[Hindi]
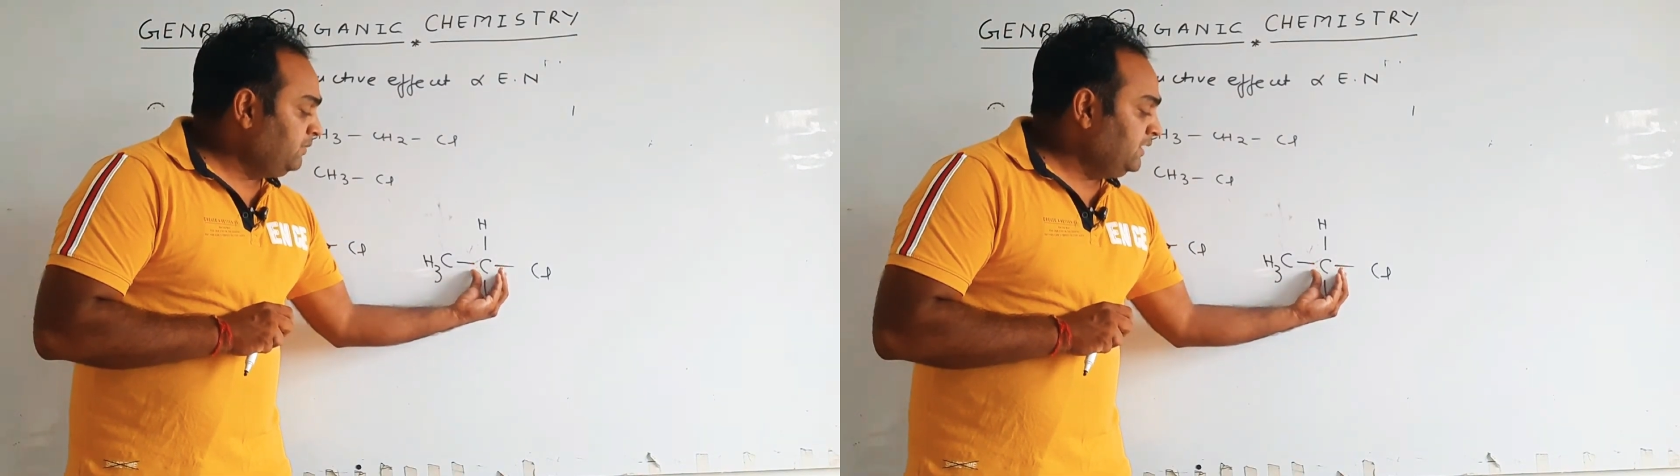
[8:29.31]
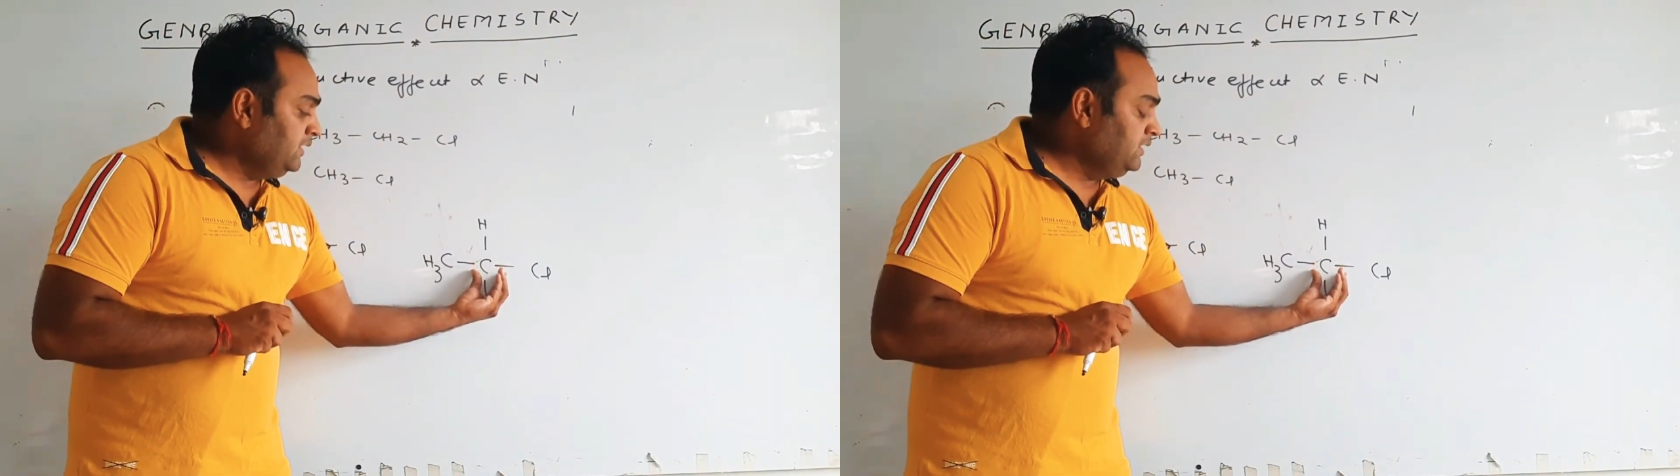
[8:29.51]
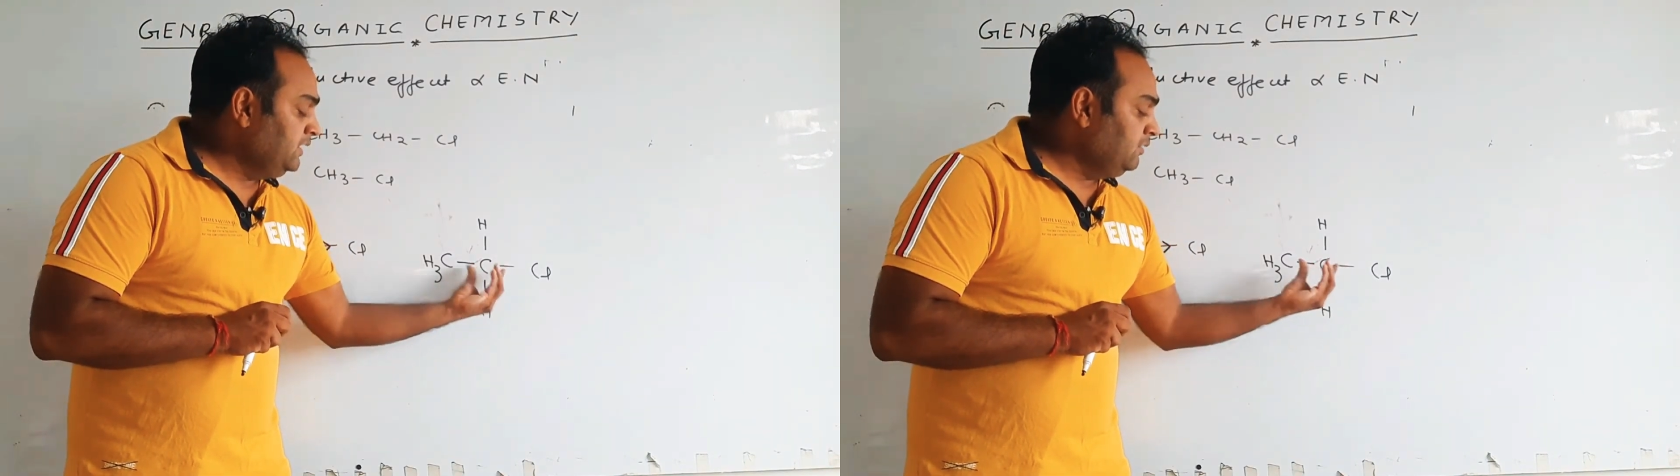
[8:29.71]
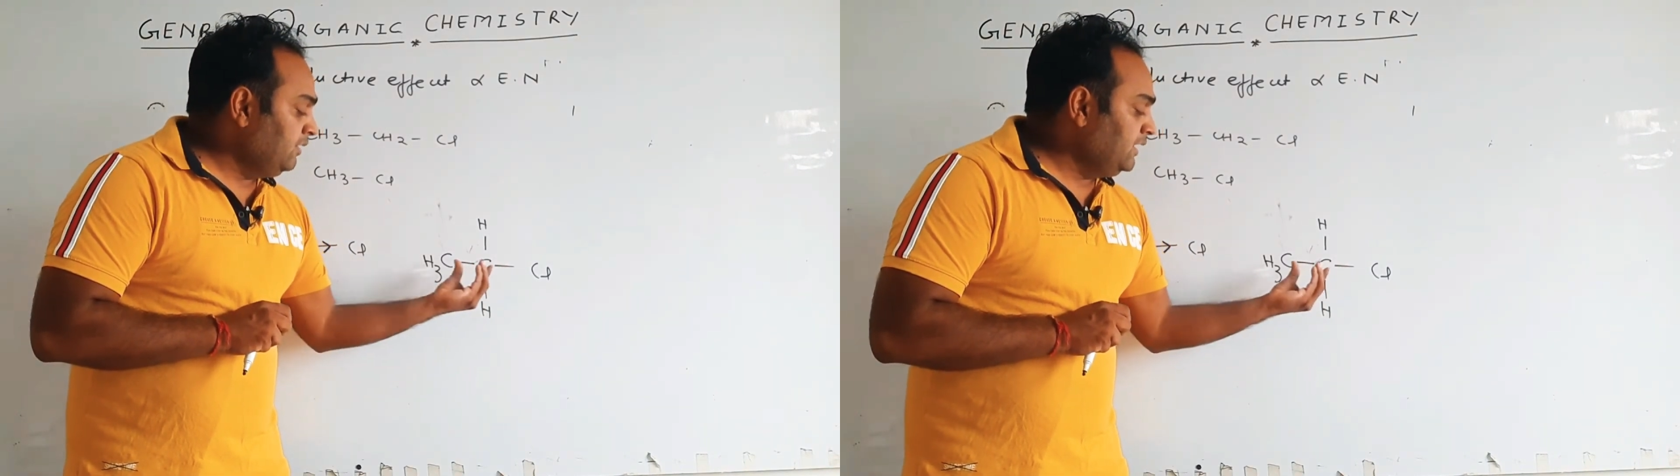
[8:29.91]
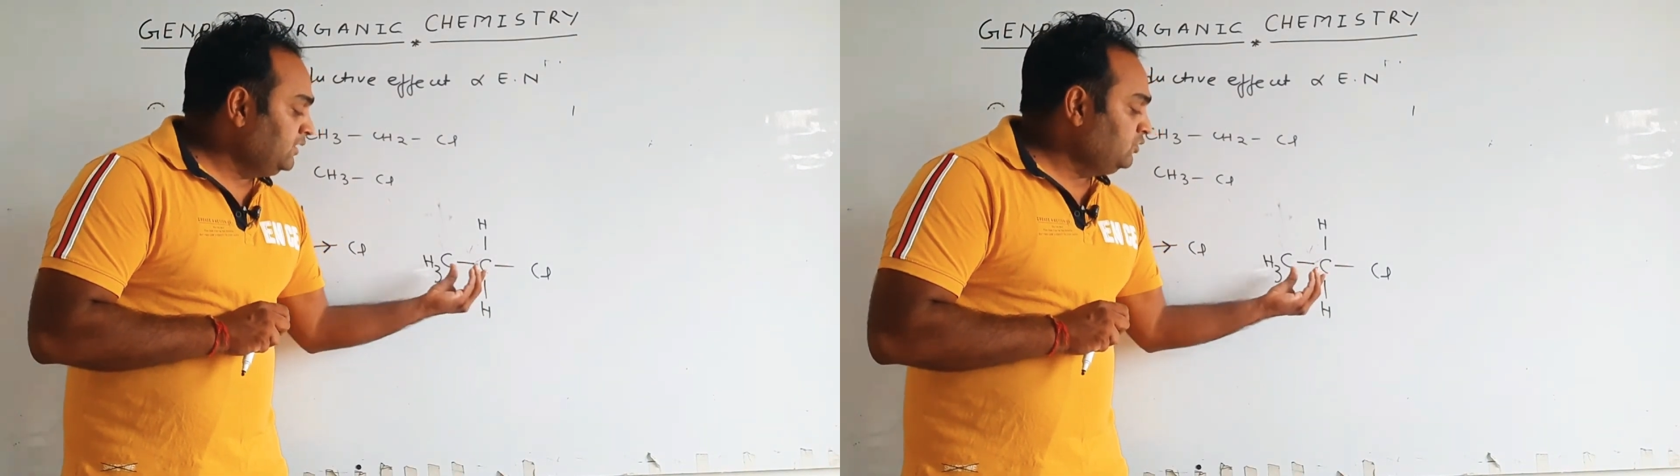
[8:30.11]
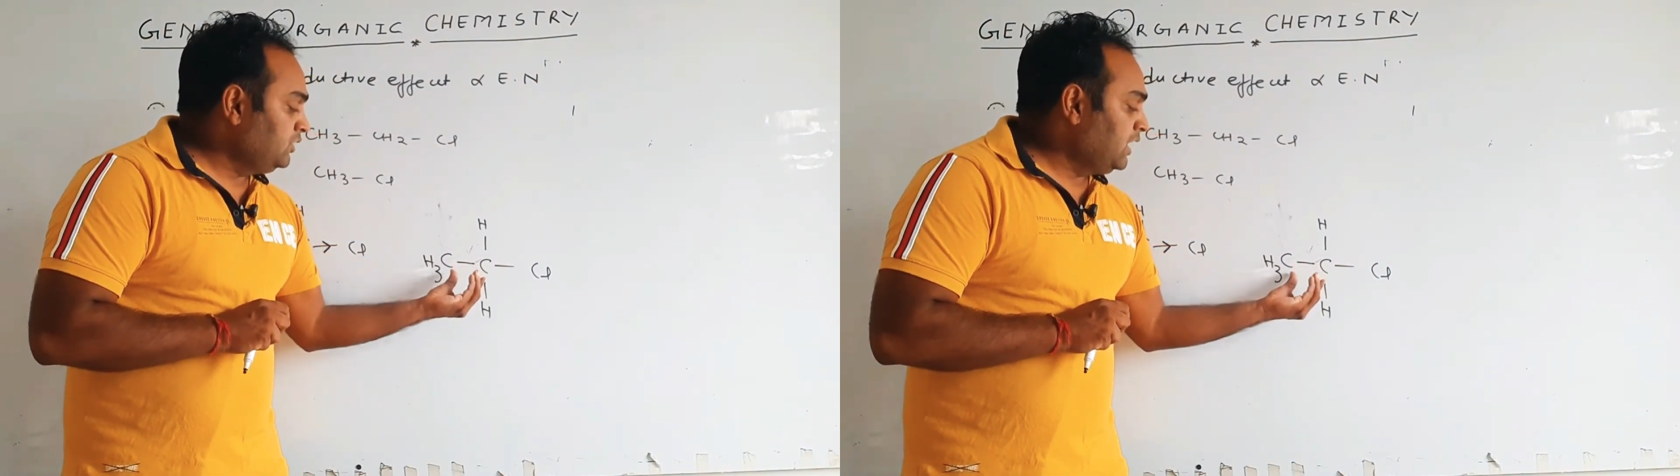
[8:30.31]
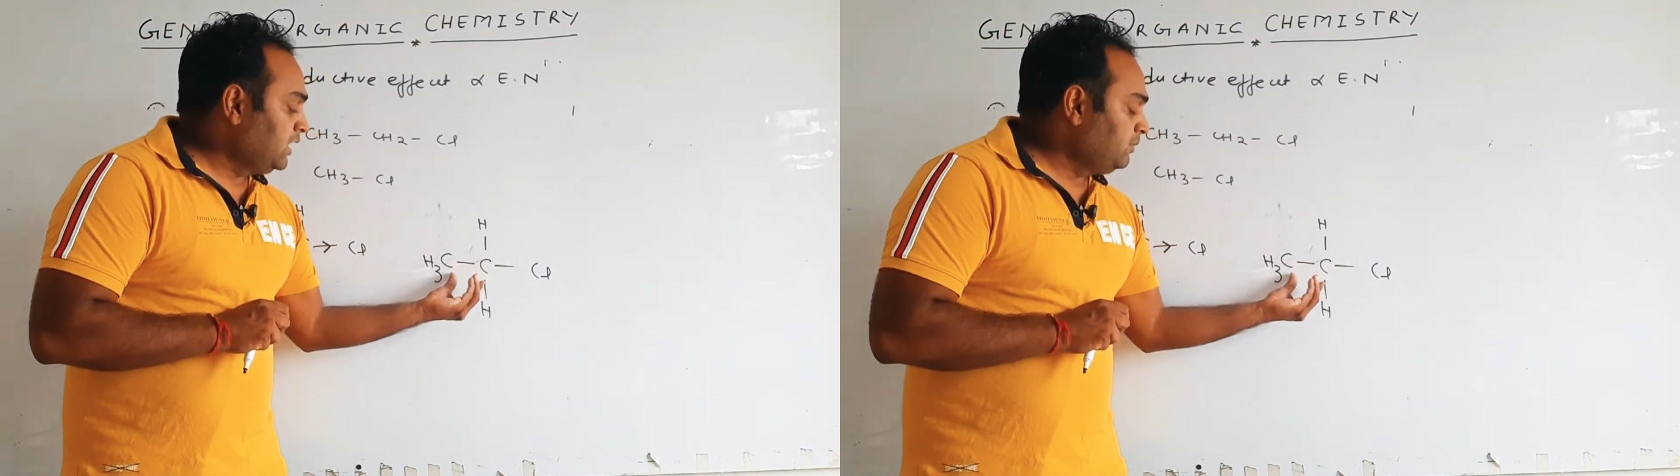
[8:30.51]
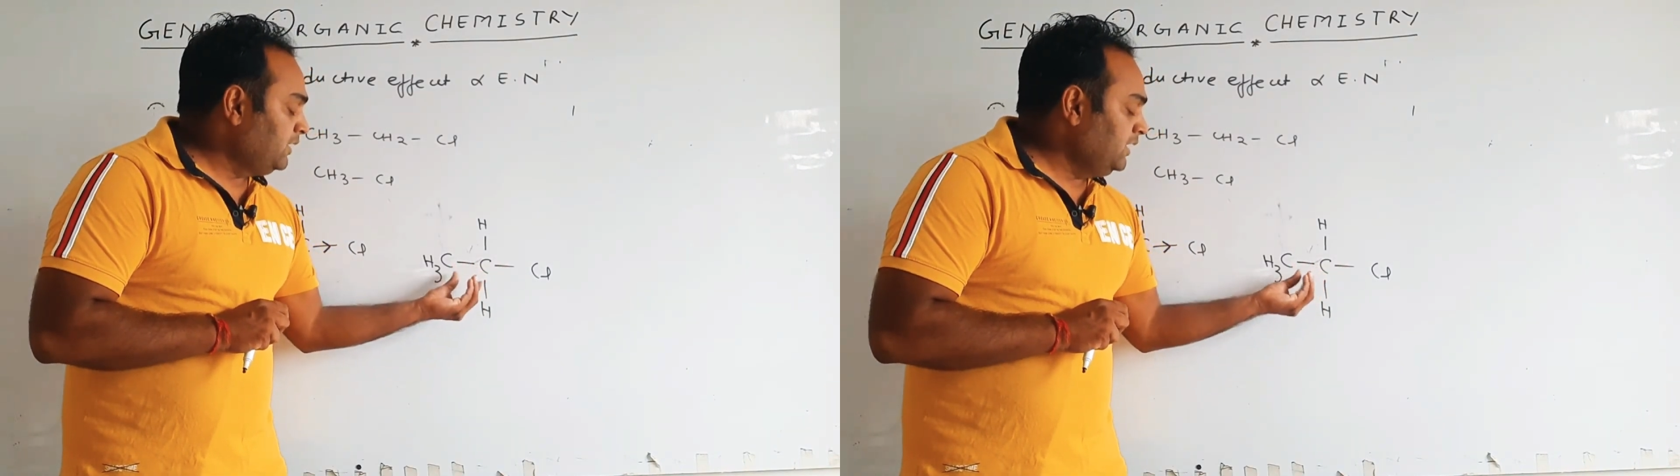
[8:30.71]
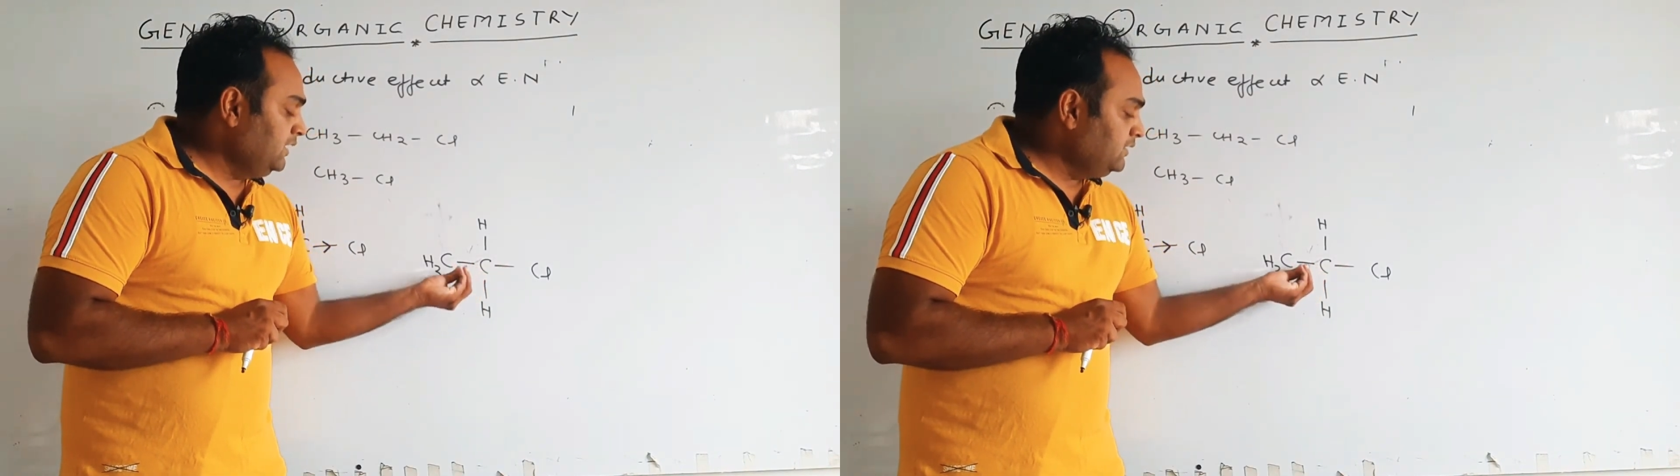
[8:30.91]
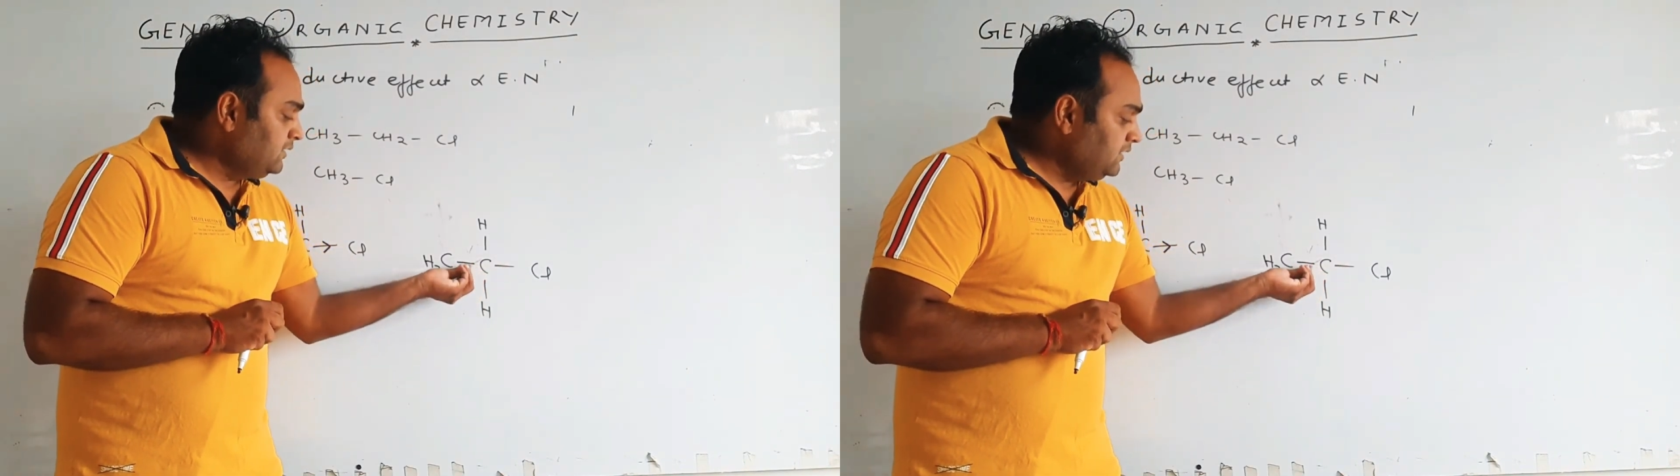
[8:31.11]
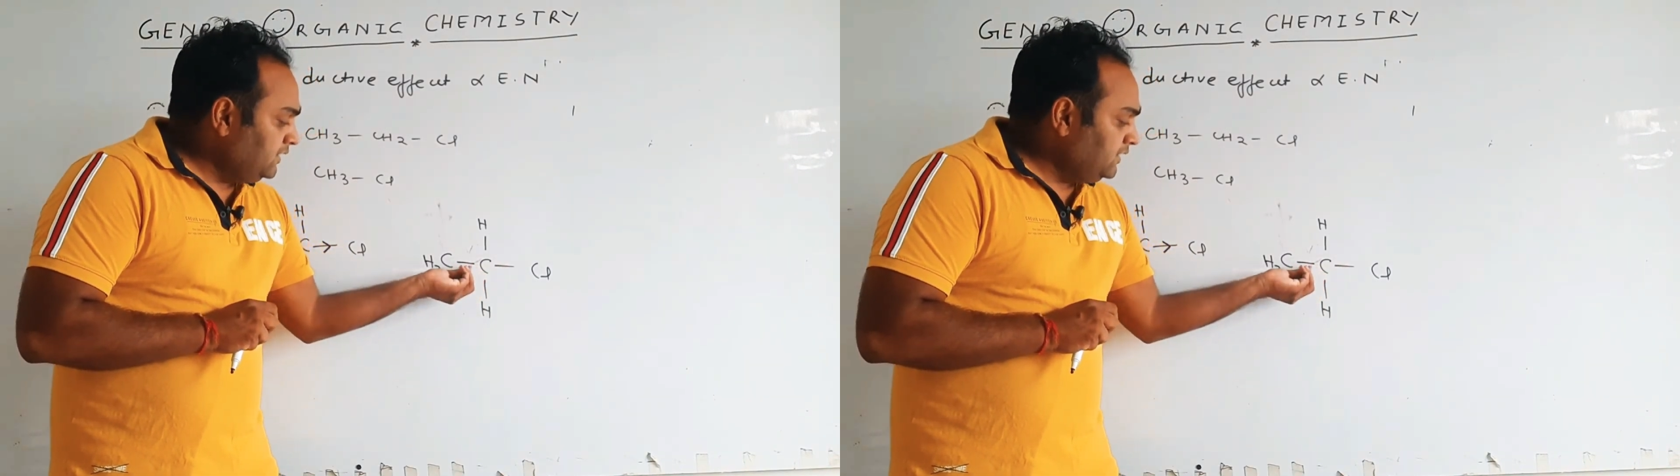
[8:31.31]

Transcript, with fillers: में ये वाला जो कार्बन है इस